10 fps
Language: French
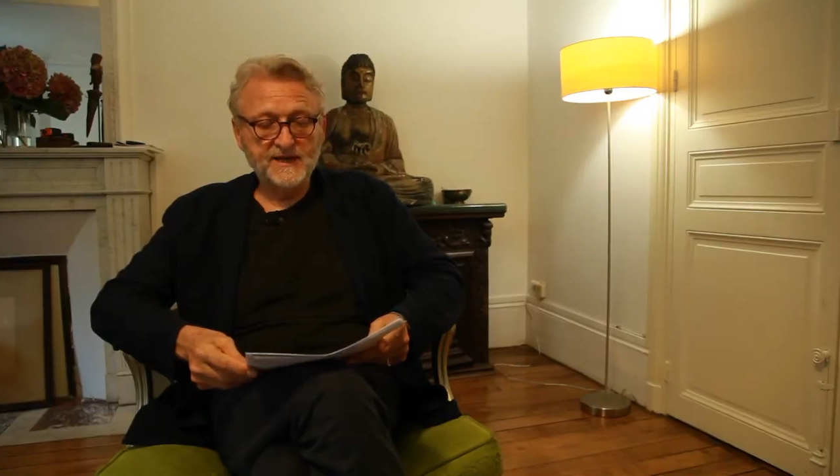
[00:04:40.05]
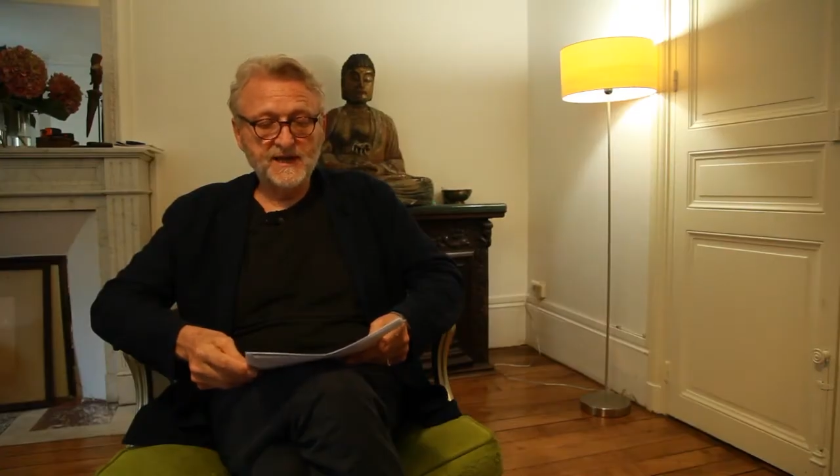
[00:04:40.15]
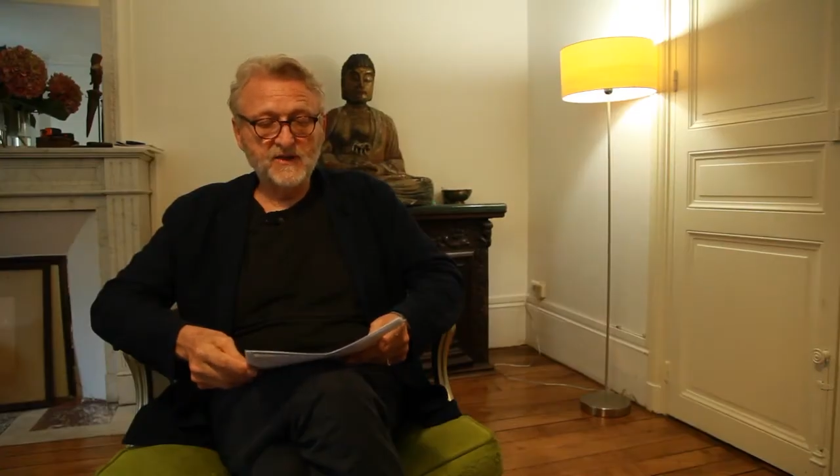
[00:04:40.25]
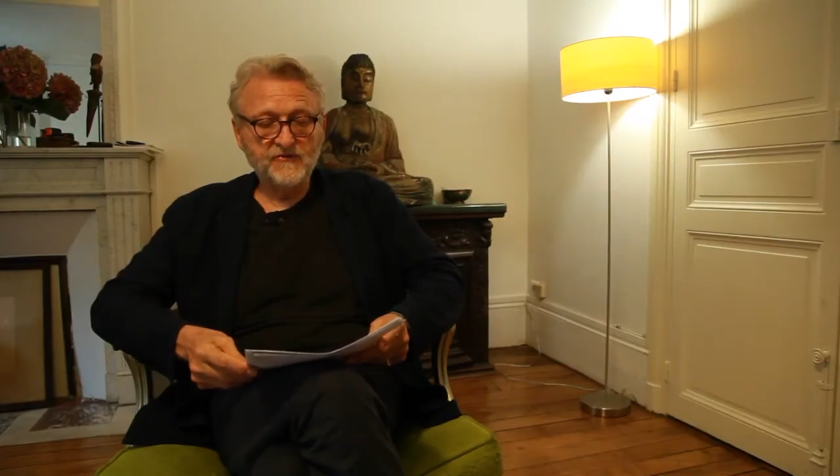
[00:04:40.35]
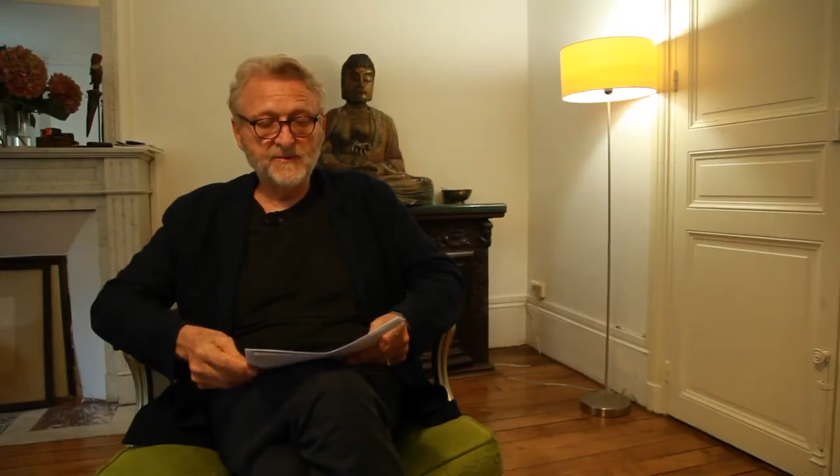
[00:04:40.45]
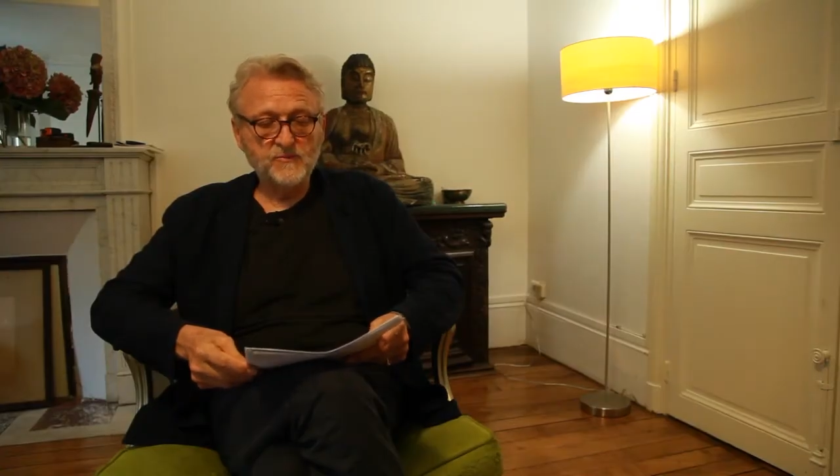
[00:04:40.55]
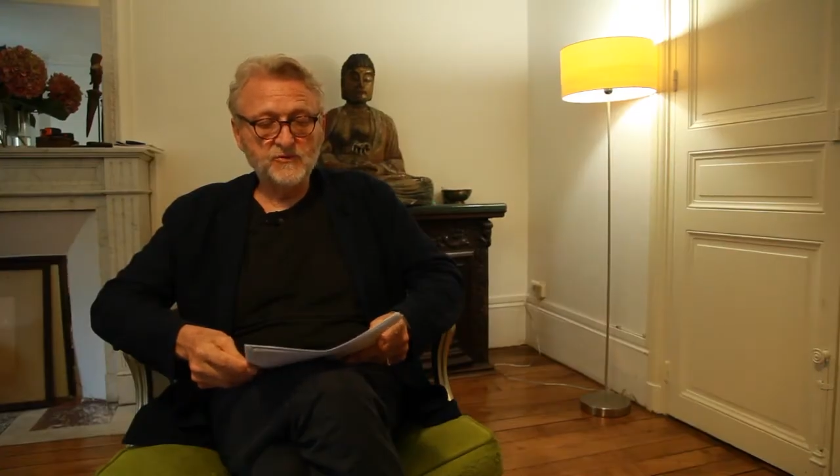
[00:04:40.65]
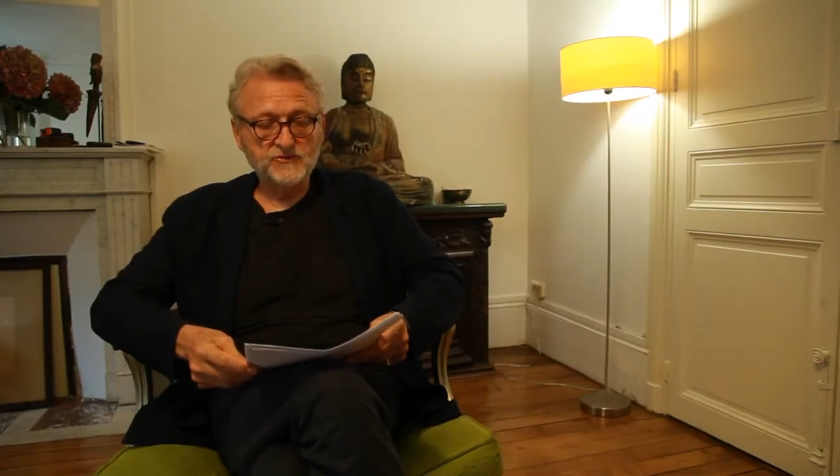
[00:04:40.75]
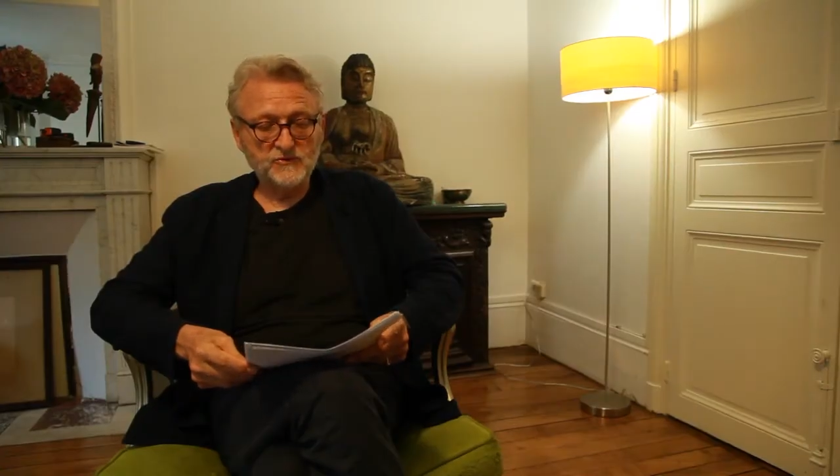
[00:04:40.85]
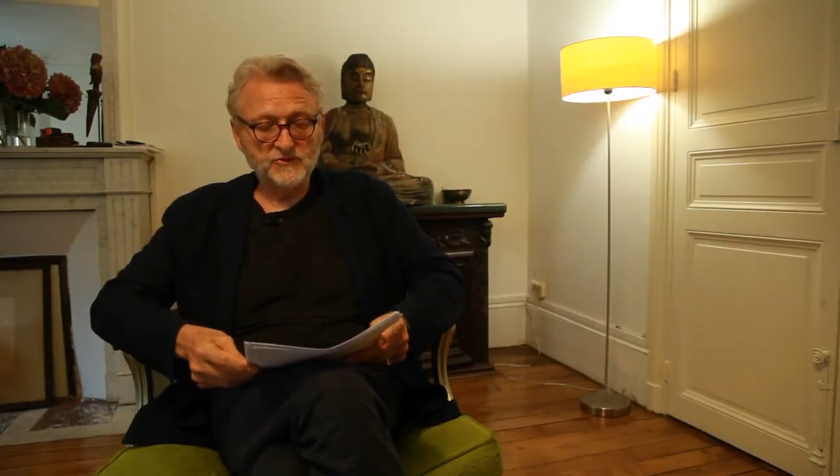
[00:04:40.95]
il fait
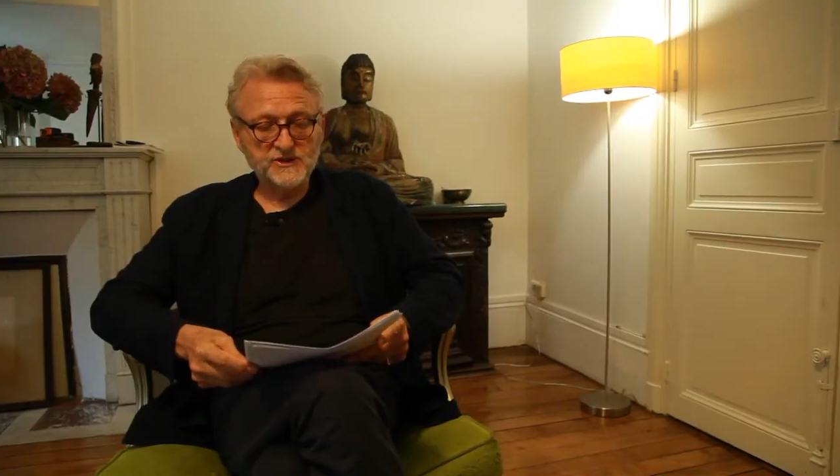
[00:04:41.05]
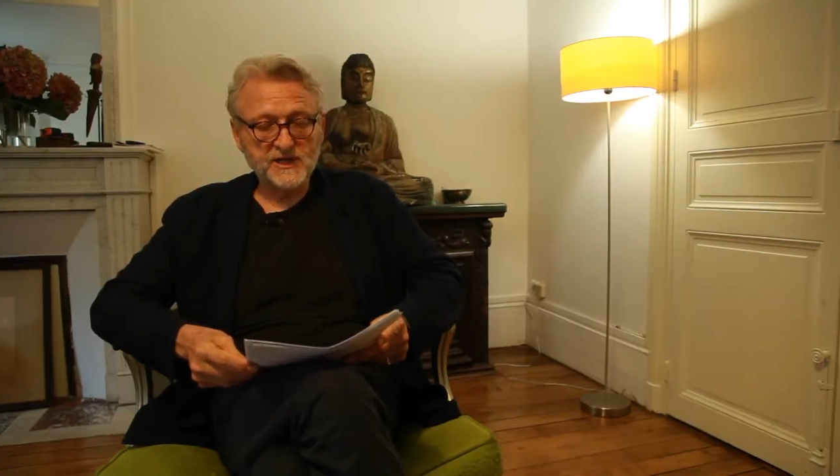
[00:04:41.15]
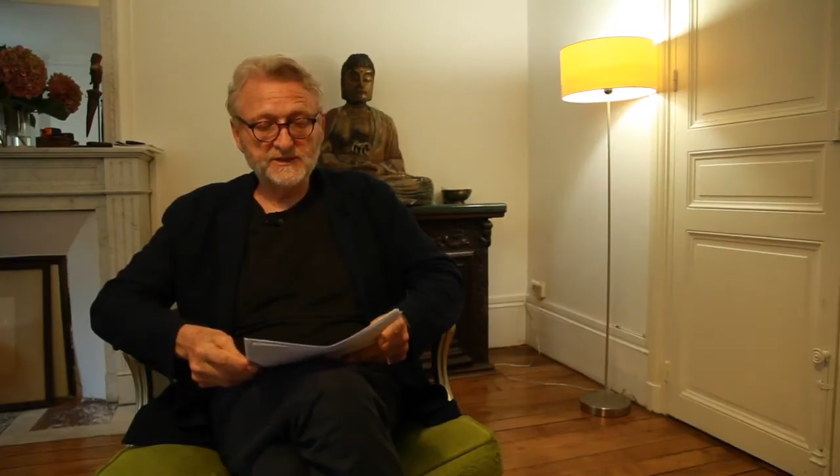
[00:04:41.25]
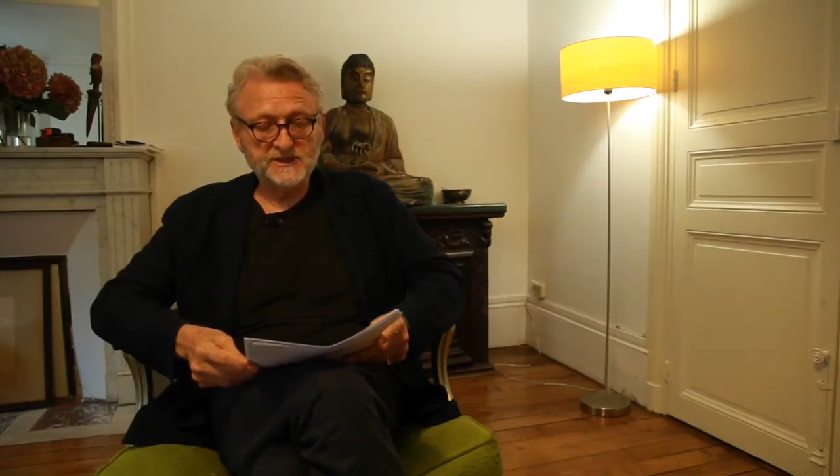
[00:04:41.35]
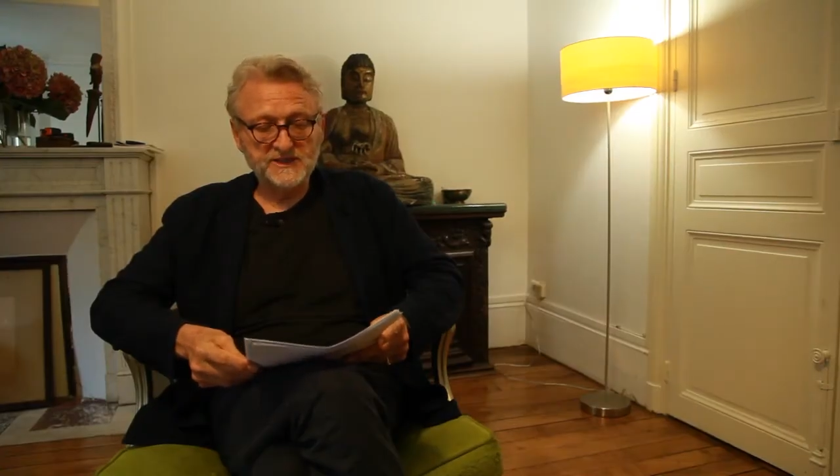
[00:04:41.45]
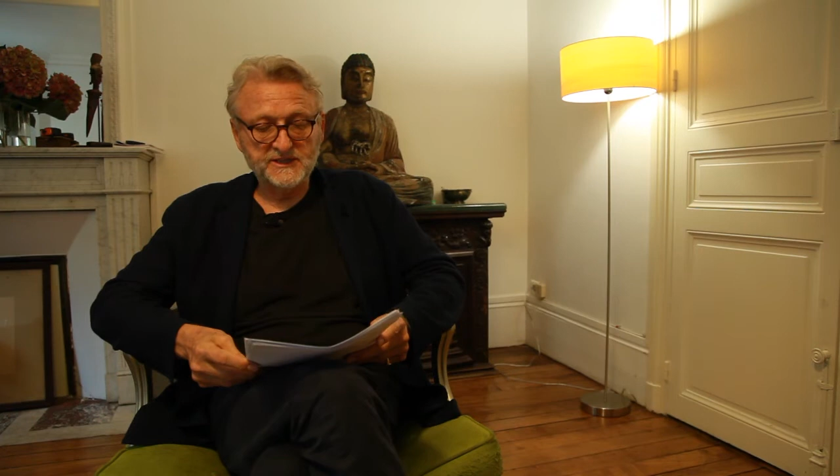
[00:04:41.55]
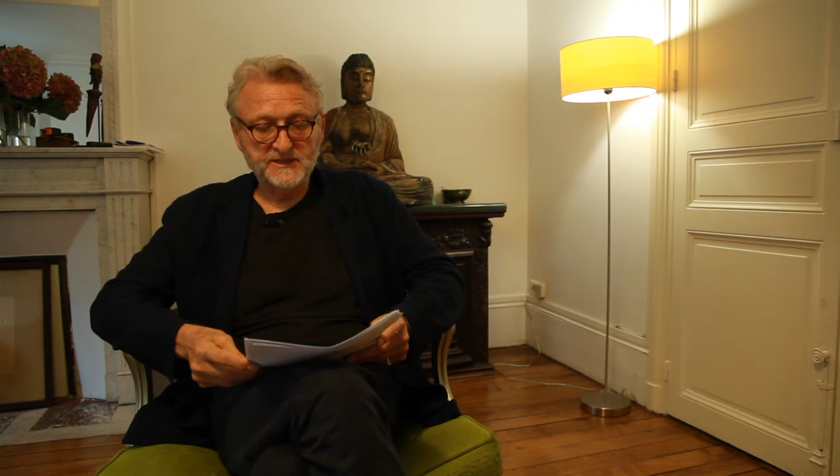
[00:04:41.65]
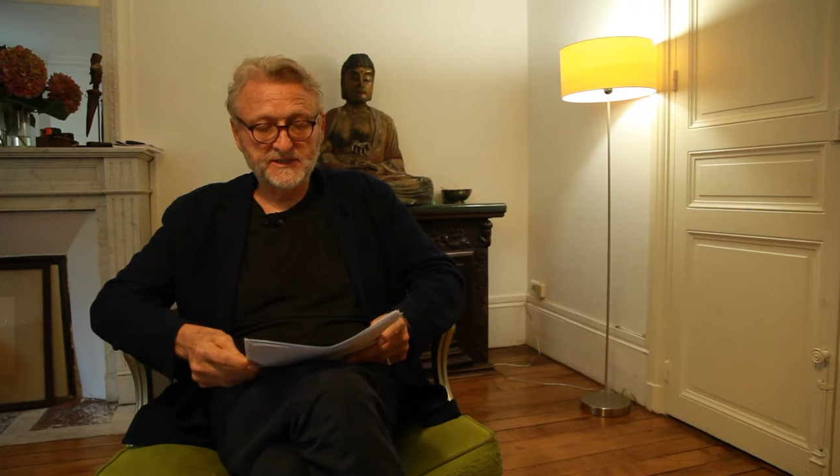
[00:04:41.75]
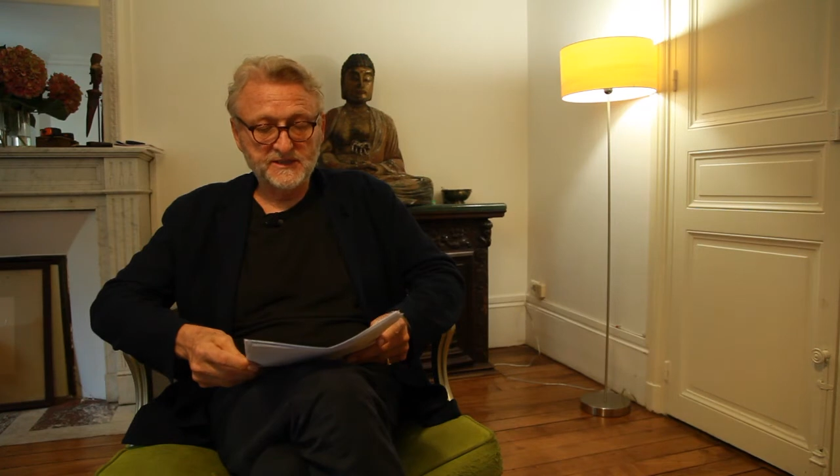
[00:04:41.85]
beau sur le Shanxi.